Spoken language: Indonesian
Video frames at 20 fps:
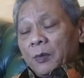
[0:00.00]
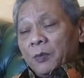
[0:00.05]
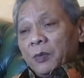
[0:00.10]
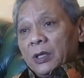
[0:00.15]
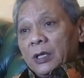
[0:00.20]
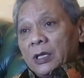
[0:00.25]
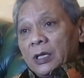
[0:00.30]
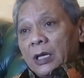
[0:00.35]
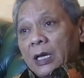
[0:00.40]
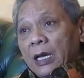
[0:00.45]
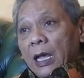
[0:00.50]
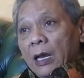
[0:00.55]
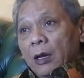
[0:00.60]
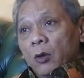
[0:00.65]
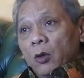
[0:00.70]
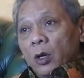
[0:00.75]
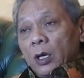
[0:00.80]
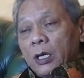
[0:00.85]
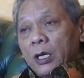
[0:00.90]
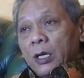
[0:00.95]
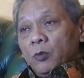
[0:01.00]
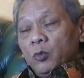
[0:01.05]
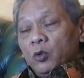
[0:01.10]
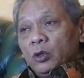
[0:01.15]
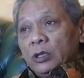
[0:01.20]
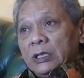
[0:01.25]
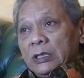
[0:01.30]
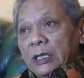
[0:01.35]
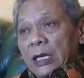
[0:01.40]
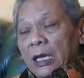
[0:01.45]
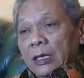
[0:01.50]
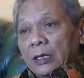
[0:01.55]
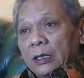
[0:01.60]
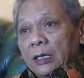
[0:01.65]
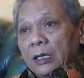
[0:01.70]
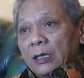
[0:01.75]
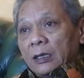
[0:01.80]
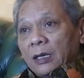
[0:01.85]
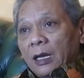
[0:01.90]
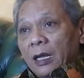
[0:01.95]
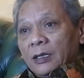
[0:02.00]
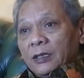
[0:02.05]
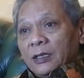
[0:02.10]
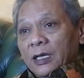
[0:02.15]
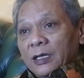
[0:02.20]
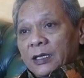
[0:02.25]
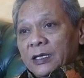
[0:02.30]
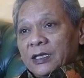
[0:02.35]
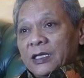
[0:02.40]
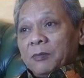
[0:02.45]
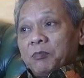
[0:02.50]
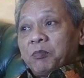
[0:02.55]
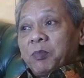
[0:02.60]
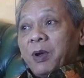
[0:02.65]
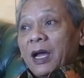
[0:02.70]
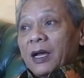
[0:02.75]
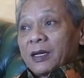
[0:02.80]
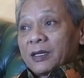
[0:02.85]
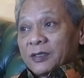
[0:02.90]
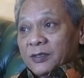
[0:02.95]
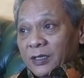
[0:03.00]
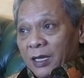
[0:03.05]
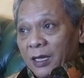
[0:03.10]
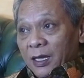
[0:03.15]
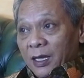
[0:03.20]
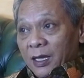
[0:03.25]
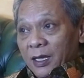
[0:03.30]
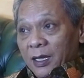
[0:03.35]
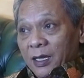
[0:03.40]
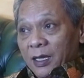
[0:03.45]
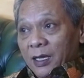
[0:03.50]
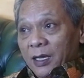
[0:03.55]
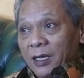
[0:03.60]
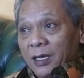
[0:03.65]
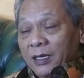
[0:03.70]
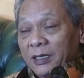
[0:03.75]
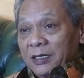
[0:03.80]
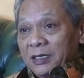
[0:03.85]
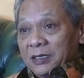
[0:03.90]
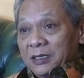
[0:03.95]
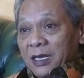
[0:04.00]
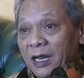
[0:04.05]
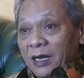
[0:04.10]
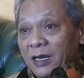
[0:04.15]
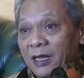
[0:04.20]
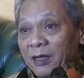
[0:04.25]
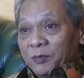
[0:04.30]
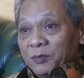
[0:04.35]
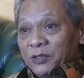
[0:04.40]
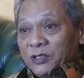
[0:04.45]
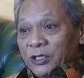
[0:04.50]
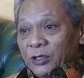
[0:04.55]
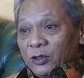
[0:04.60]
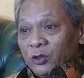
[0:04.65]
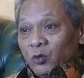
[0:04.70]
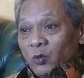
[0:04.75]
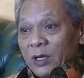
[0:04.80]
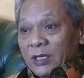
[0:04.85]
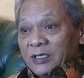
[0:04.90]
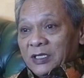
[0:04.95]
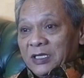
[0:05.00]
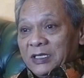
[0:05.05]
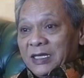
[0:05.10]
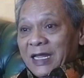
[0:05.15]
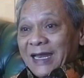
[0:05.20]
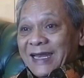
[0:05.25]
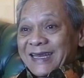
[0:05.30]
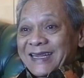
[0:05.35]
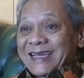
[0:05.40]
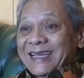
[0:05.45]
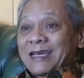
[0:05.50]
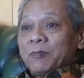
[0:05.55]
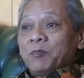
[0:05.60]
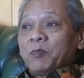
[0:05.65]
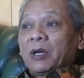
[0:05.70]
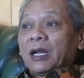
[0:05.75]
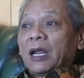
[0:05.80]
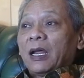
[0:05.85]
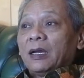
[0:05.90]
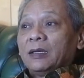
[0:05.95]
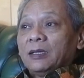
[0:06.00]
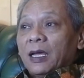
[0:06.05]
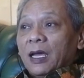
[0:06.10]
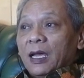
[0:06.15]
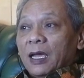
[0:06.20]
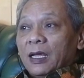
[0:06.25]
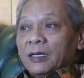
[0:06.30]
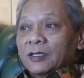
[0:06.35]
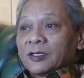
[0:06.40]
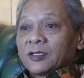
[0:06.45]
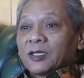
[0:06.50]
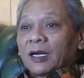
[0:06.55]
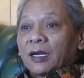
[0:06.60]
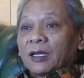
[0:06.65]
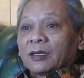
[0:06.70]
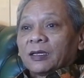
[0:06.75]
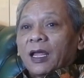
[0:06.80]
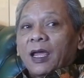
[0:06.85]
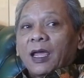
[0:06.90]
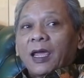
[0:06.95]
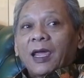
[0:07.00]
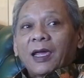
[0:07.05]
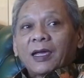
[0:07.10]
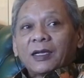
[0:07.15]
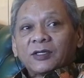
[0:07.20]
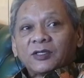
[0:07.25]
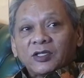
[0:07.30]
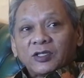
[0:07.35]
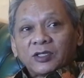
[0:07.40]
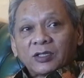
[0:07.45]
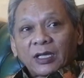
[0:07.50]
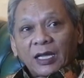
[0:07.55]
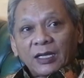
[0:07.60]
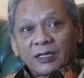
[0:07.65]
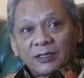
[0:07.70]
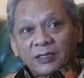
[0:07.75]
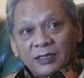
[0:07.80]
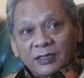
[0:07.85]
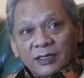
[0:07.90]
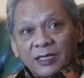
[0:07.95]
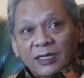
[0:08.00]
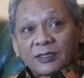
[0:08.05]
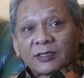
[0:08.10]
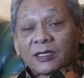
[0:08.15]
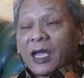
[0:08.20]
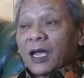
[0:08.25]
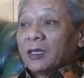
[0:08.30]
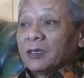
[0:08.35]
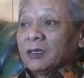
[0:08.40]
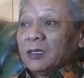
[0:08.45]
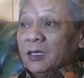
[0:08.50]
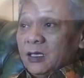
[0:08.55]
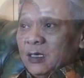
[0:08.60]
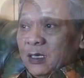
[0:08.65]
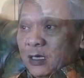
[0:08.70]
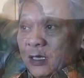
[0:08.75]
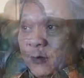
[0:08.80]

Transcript: Tetapi kalau kemudian rakyat dipaksa di dalam situasi dan keberadaan serta eksistensinya saat